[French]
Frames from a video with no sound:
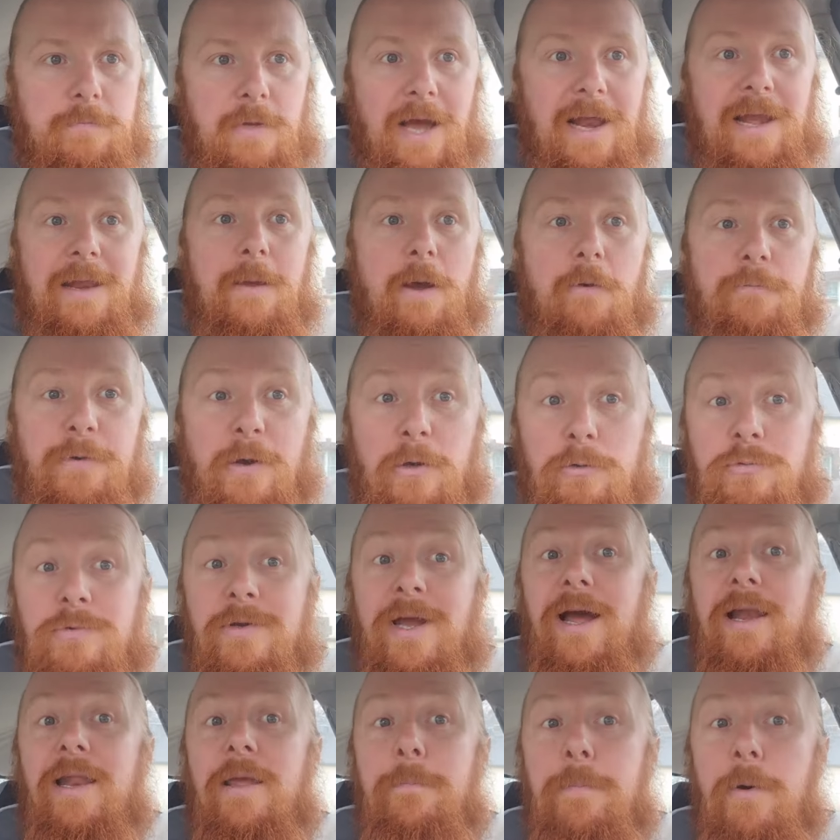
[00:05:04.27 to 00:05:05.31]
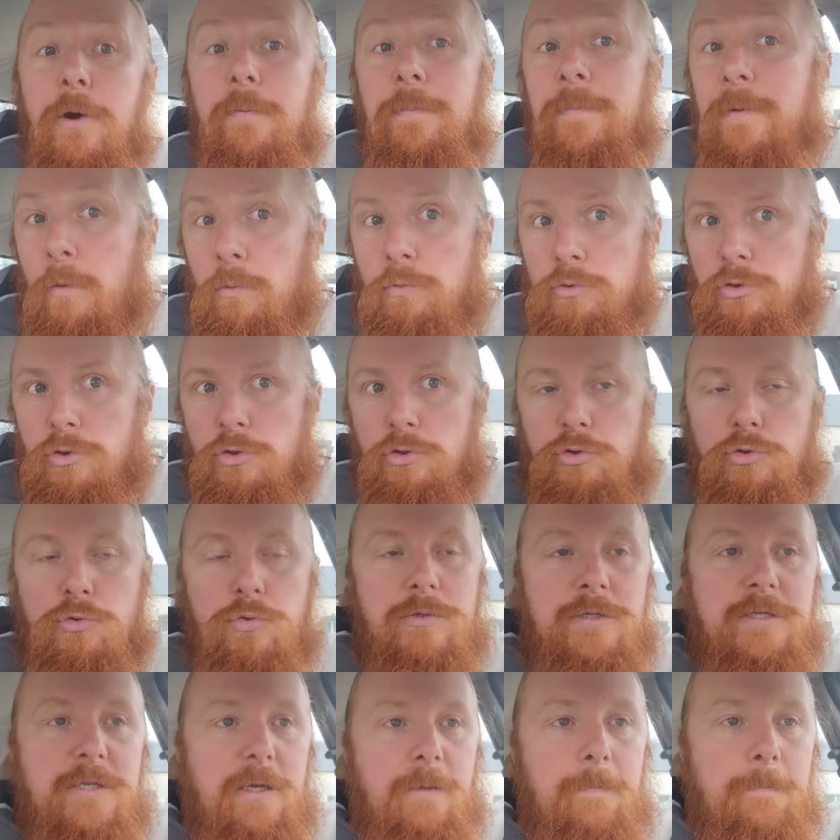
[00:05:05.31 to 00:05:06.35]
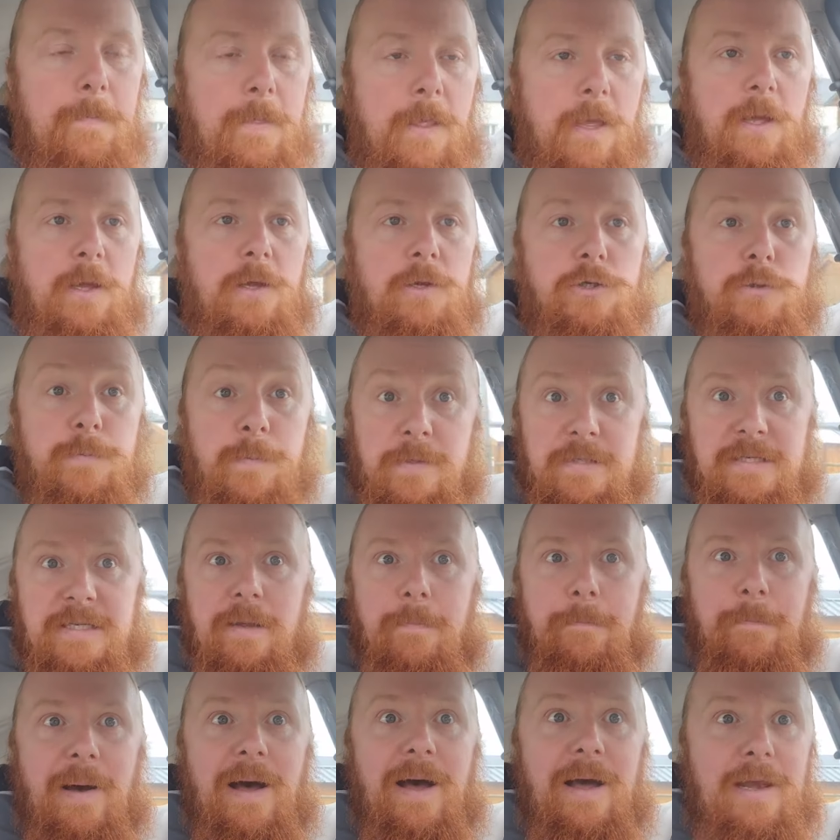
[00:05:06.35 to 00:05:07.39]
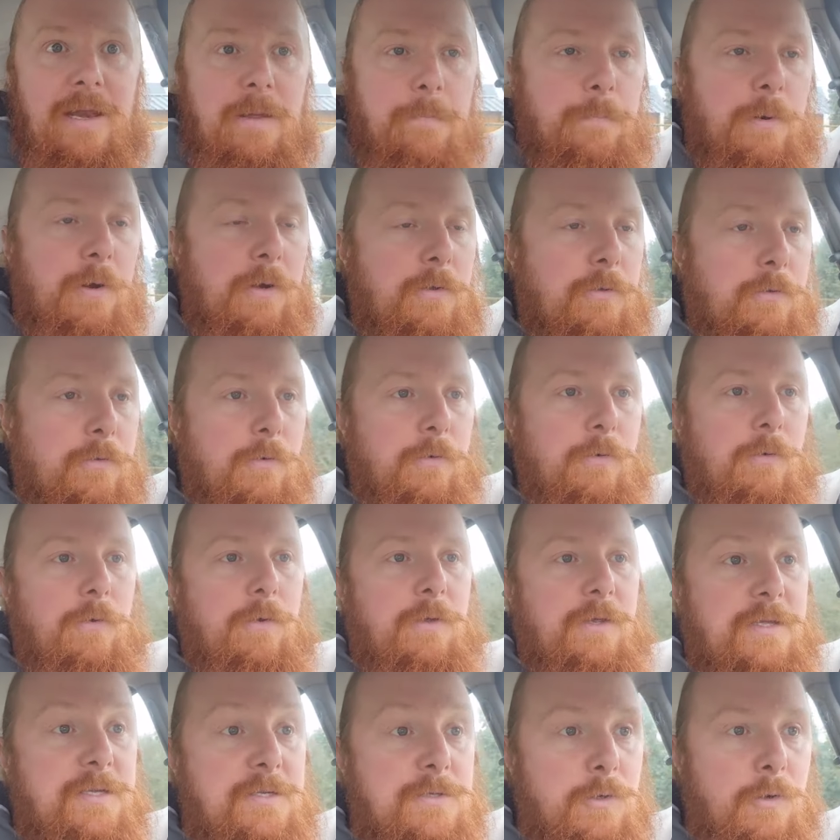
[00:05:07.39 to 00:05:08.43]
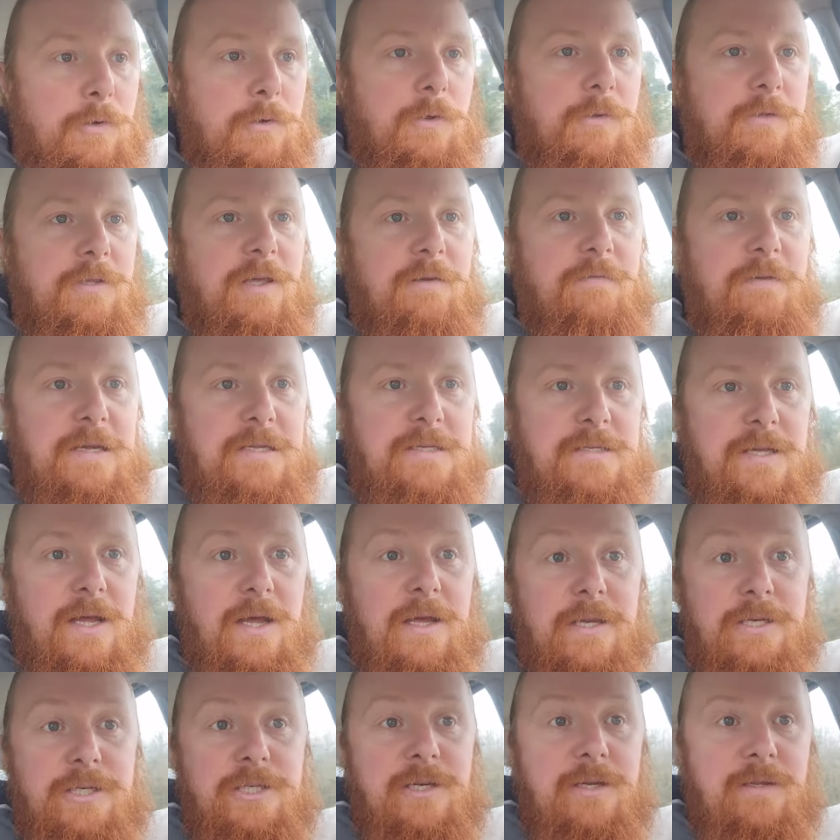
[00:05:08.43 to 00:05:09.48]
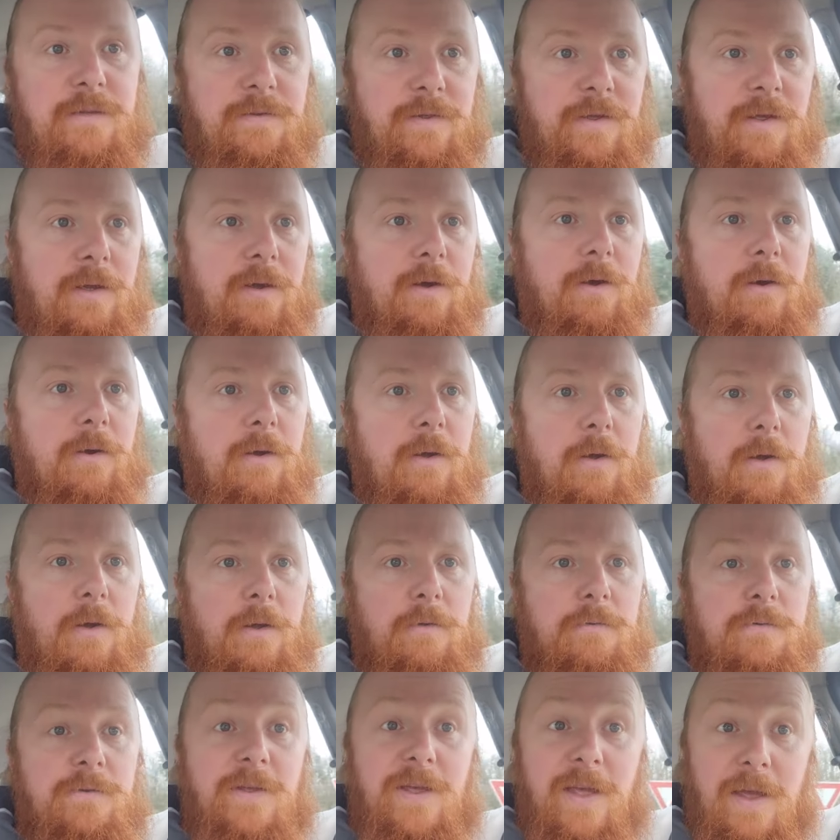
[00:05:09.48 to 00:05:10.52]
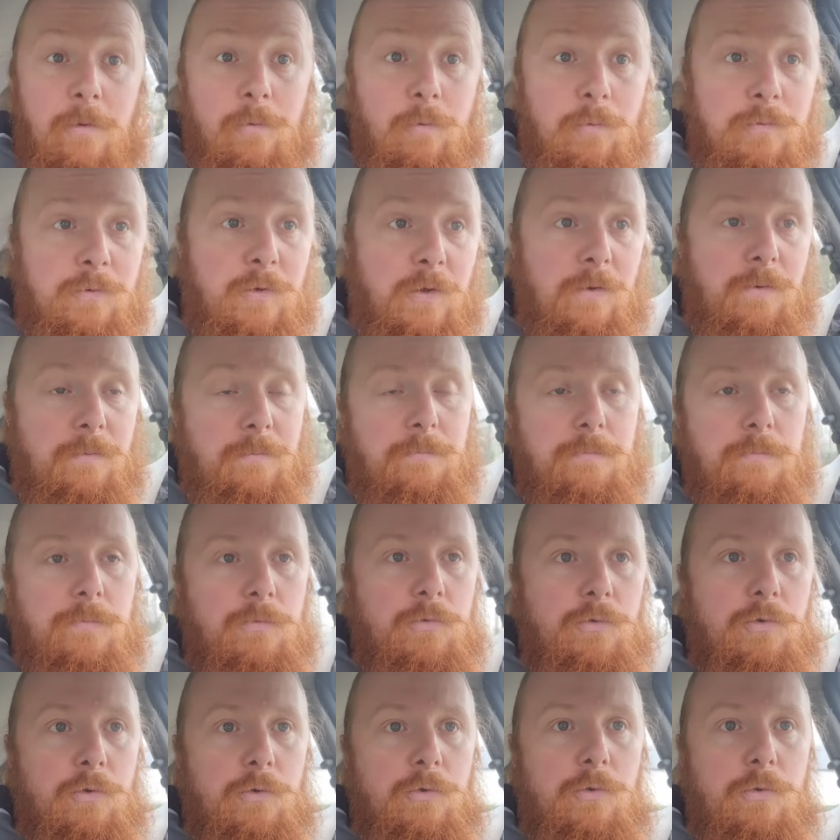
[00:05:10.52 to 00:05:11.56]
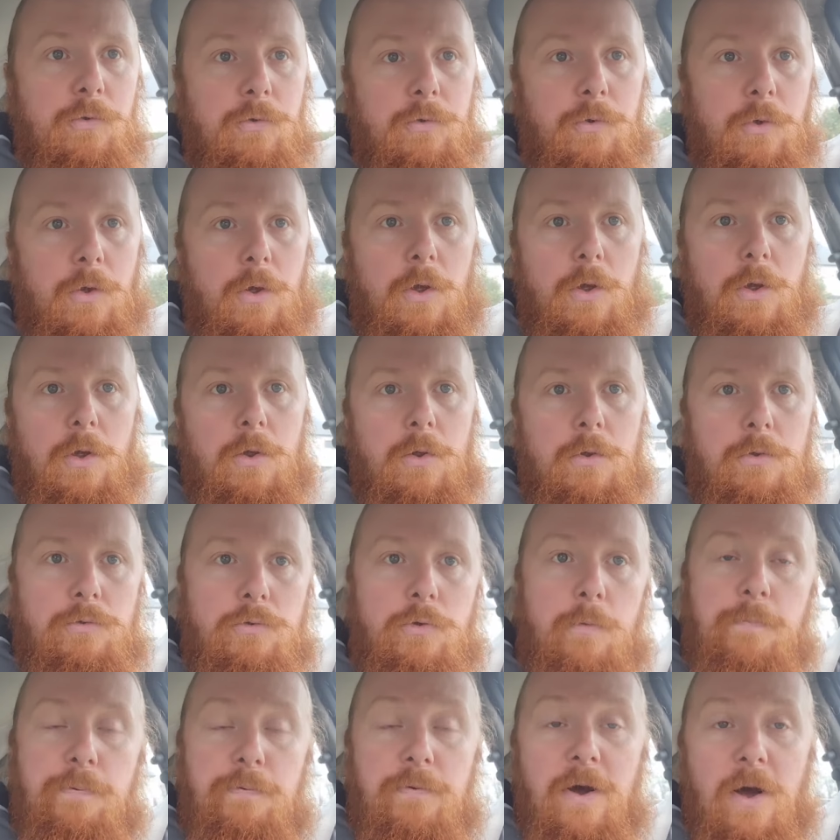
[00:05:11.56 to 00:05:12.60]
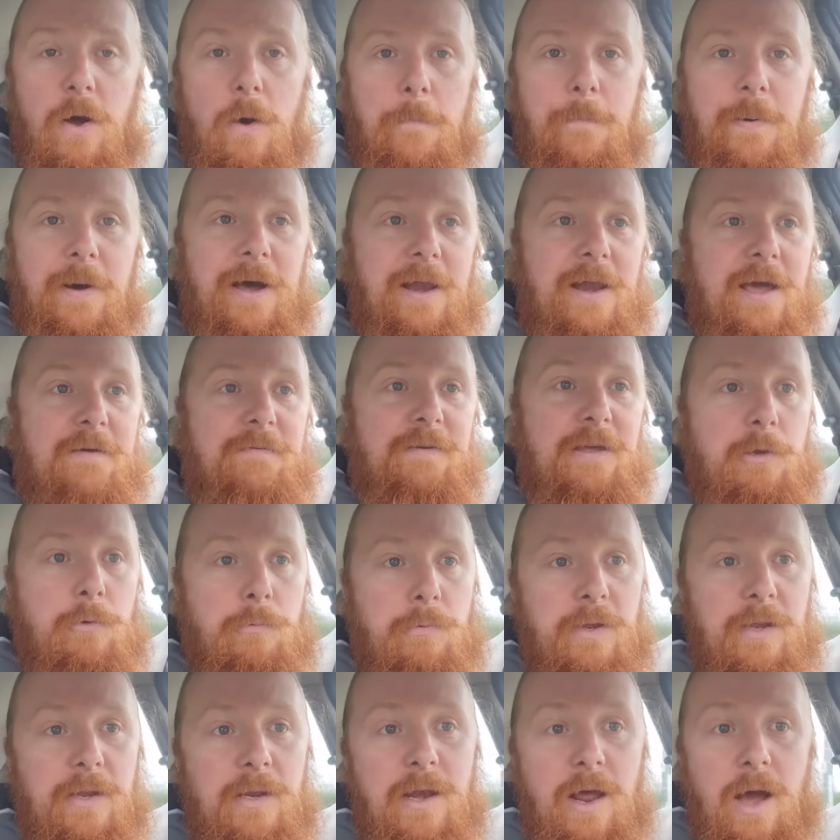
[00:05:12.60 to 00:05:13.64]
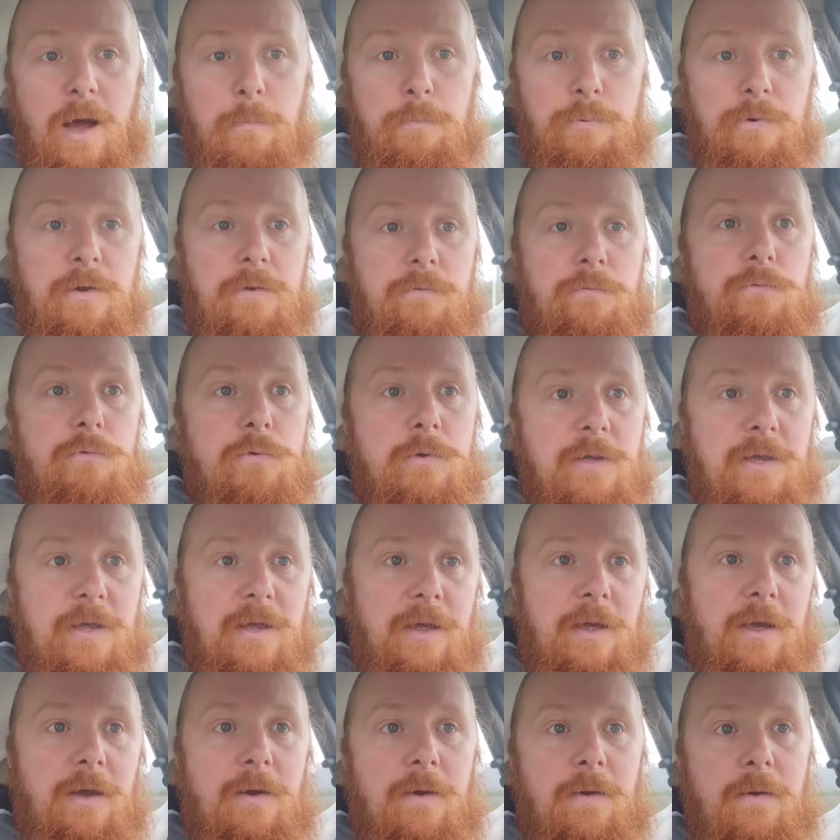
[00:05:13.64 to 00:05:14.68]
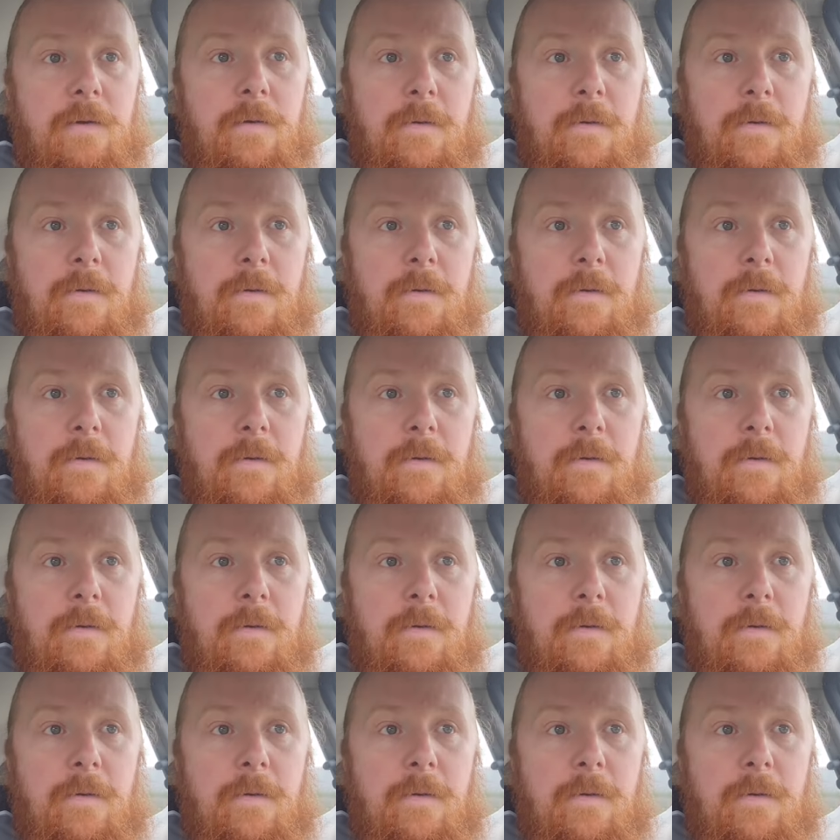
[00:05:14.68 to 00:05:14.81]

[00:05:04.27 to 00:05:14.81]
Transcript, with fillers: allez, enfin, en tout cas, à l'époque, on change tous, hein, je pensais pas à l'époque qu'il s'orienterait vers ça et j'ai été très content de, de pouvoir en parler avec lui. Il a un point de vue qui est,